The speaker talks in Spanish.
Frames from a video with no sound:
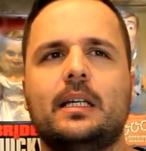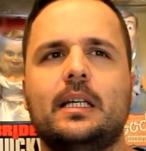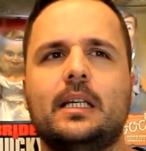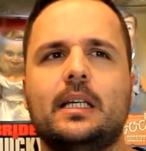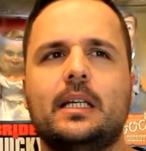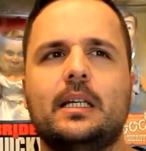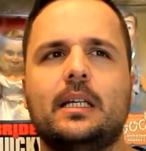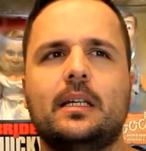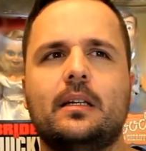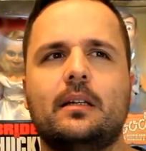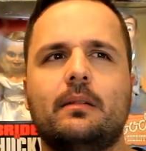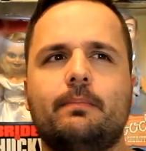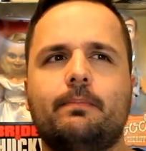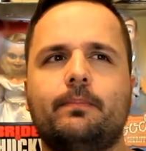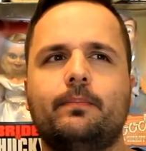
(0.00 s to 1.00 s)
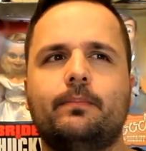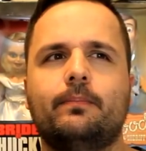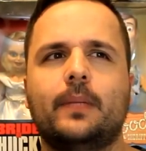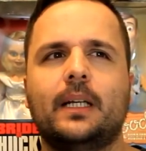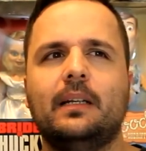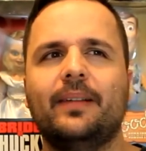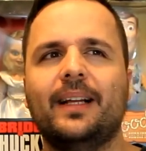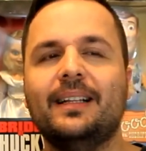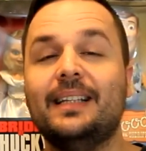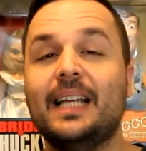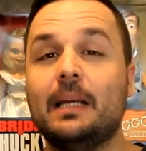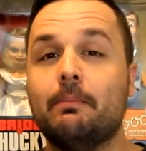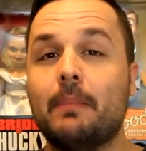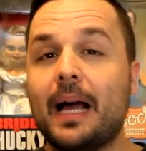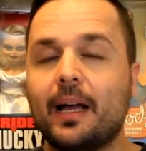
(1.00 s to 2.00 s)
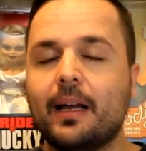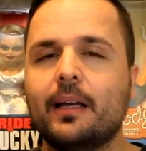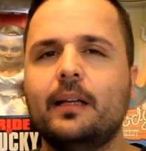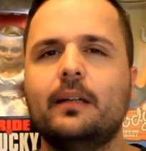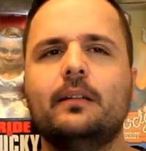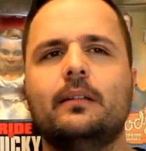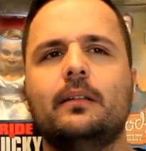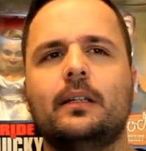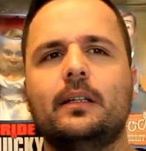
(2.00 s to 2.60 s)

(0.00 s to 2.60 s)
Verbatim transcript: eh, a nivel de imagen.